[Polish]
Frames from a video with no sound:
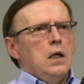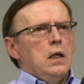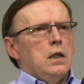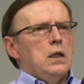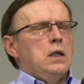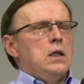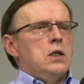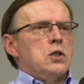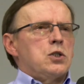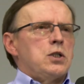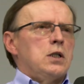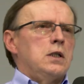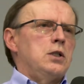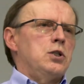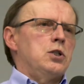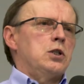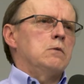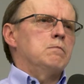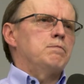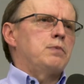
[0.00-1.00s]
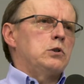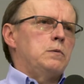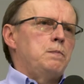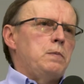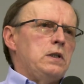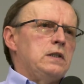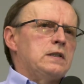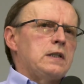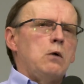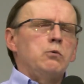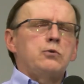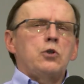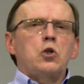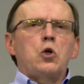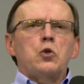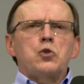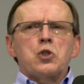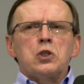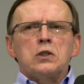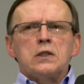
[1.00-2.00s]
I jeżeli się podpisał, to
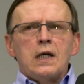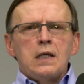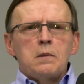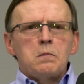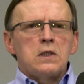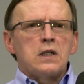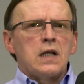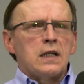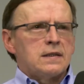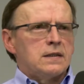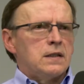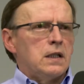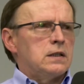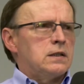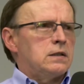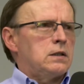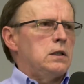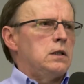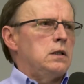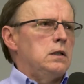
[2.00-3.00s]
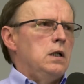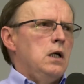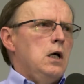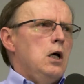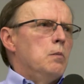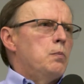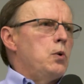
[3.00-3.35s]
go czytajmy na sesji,